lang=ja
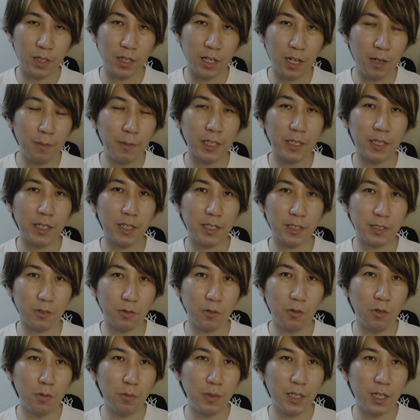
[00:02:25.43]
天照
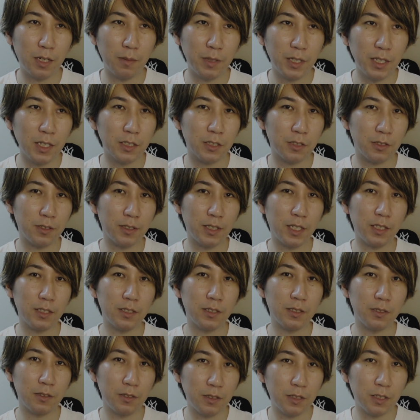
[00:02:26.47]
大神が出現
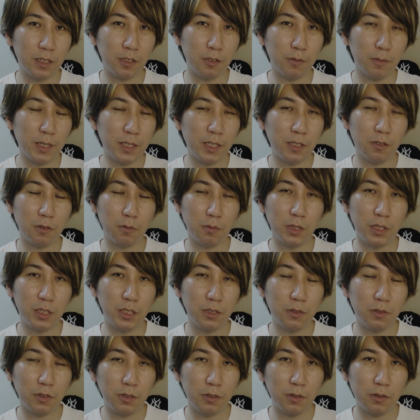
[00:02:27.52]
するっていうまでの
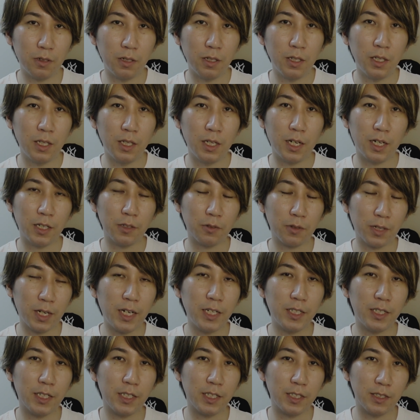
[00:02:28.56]
道のりをあの
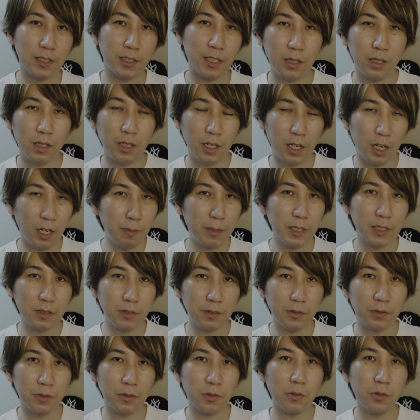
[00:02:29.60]
書いたですね天
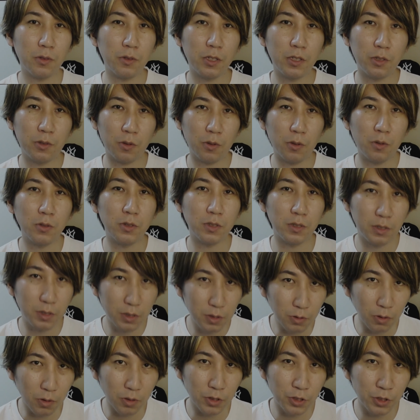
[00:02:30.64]
津太則と御
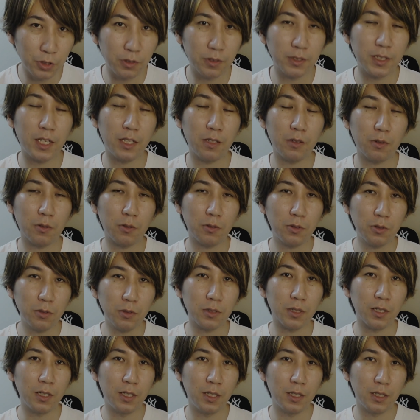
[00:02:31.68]
図の出現のこと
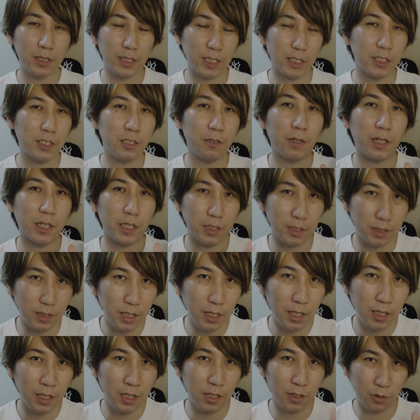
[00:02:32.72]
を指してるわけです
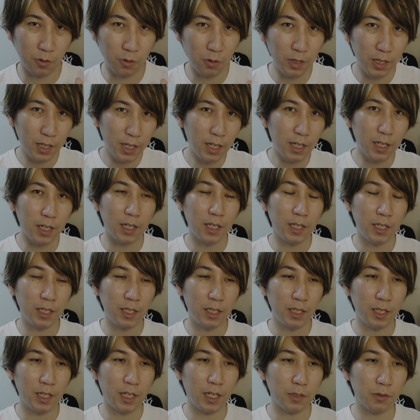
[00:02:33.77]
ねこれが
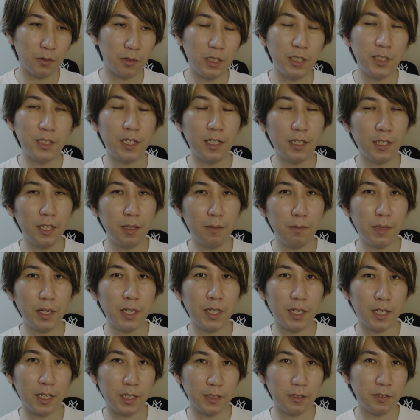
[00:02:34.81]
あの2000年
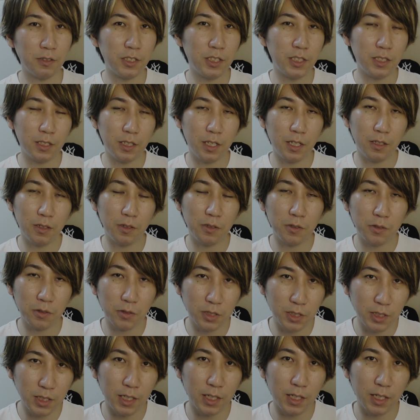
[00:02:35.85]
前から崇神天皇
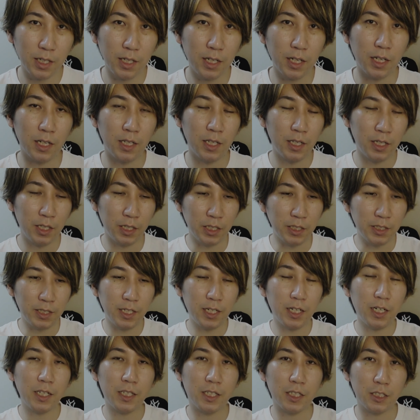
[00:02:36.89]
の時代から秘
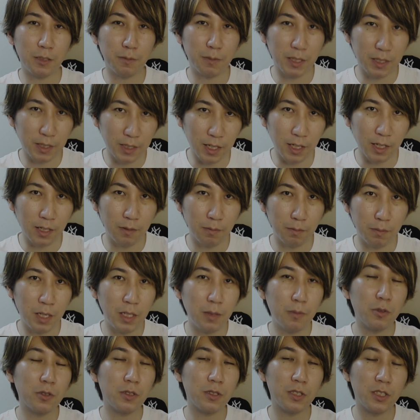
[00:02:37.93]
せられてしまった
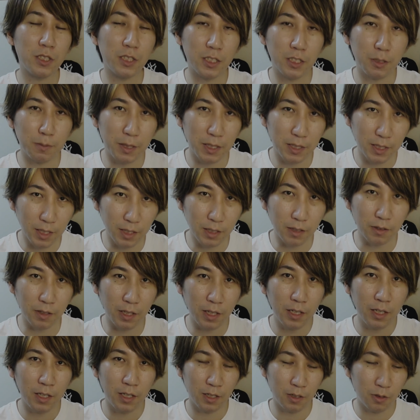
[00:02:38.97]
埋没してしまったっていう
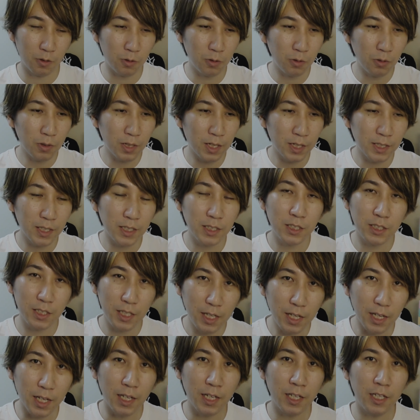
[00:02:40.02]
ねこの形
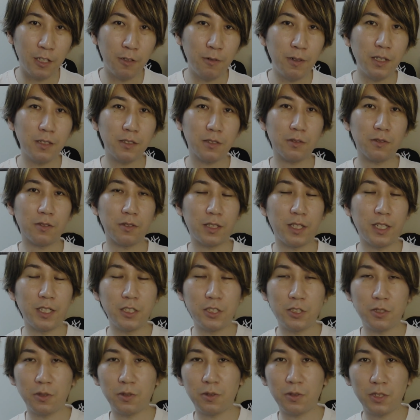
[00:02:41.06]
で、いわゆるその
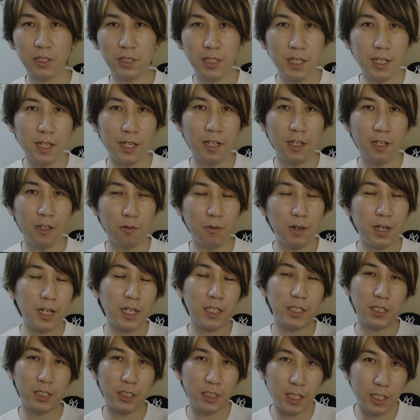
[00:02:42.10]
伝承として和
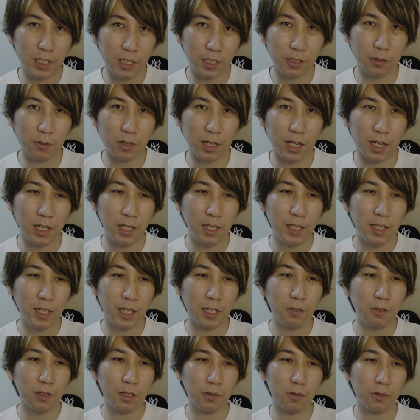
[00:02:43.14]
歌にしたりだとか、
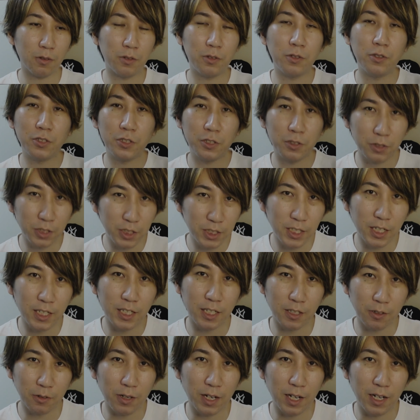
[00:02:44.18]
あとはこう風習にしたり
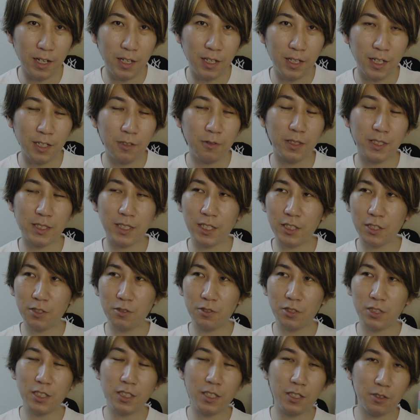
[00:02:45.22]
だとか、あとは三
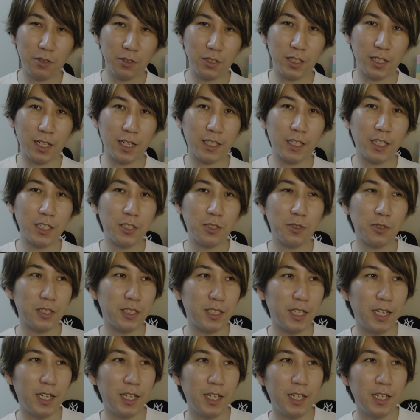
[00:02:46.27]
種の神器として形とし
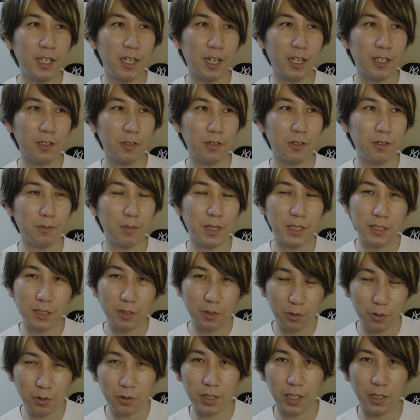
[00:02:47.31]
て、あの、祀
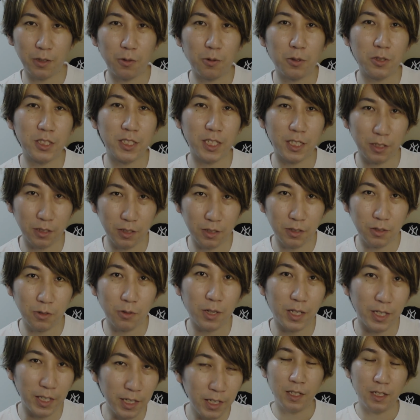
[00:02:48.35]
ることで残した
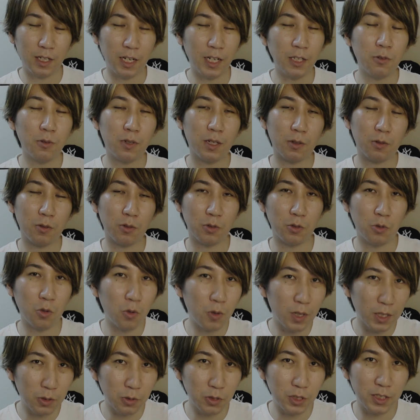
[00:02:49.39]
とかね、あとはこう
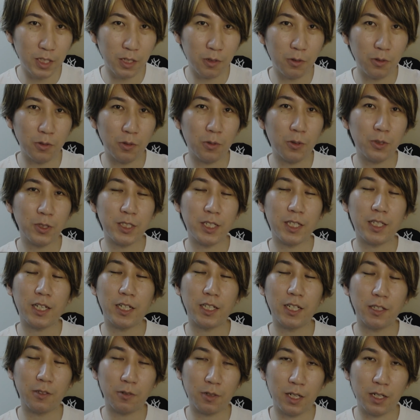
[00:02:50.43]
童話としてこう残してた
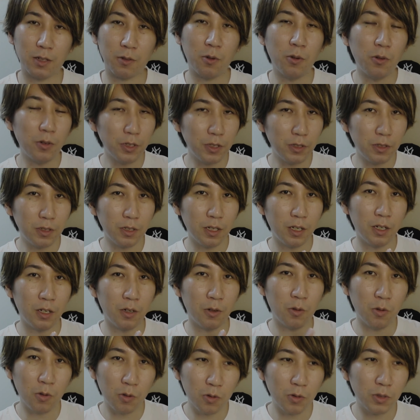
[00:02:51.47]
りだとか、こういう
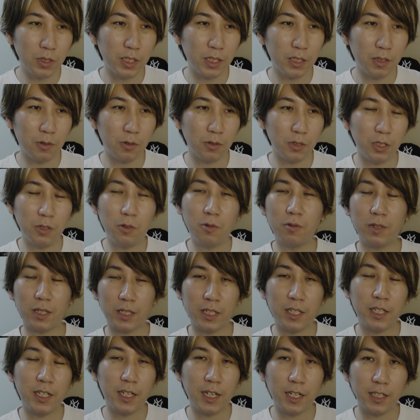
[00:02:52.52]
方向にこう日本は
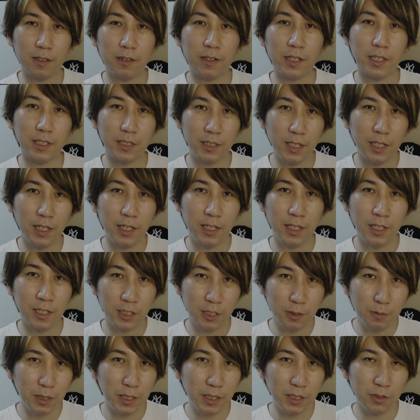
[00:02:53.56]
切り替えたわけですね。
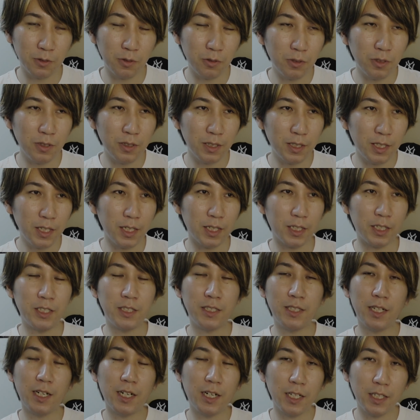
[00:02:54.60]
つまりそういって秘
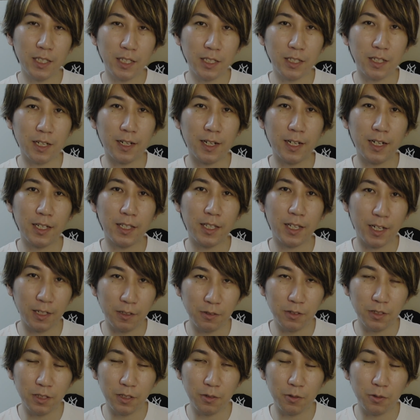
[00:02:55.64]
せられた宝であ
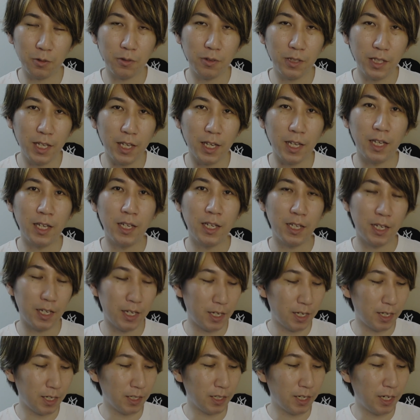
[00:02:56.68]
るっていうことで、
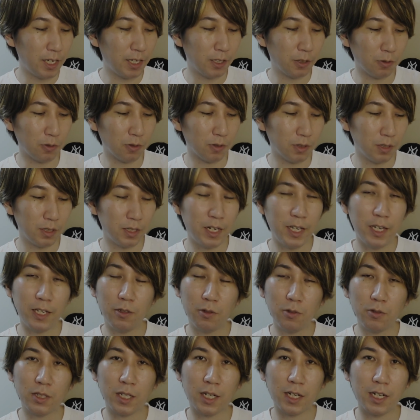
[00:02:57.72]
えー、霊と、霊
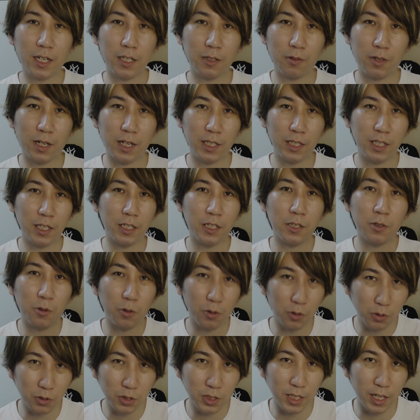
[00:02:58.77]
の宝と書いて秘
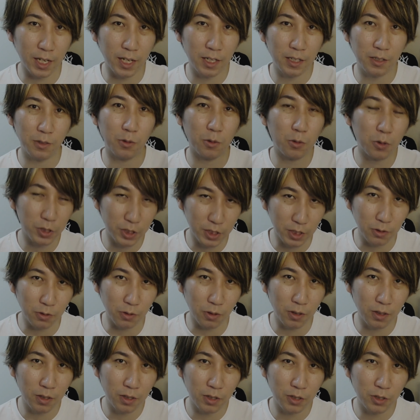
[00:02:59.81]
宝として残している
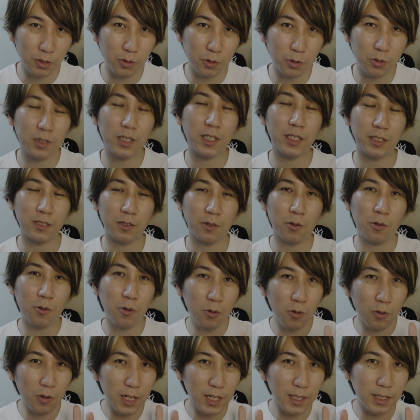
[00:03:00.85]
ということなんです。
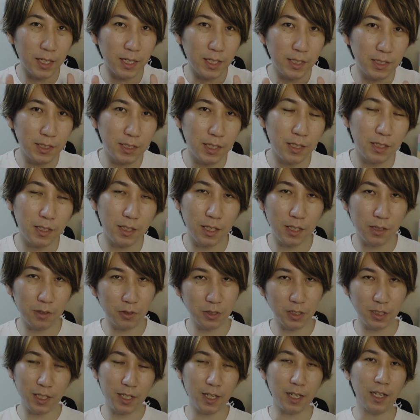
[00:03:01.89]
ここが大前提
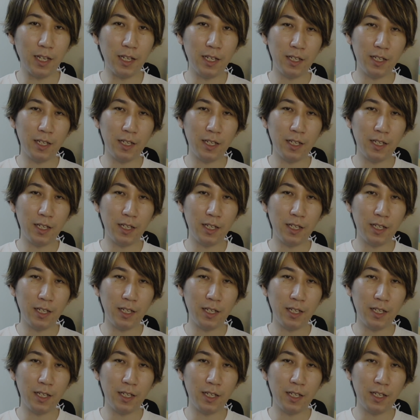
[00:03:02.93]
として、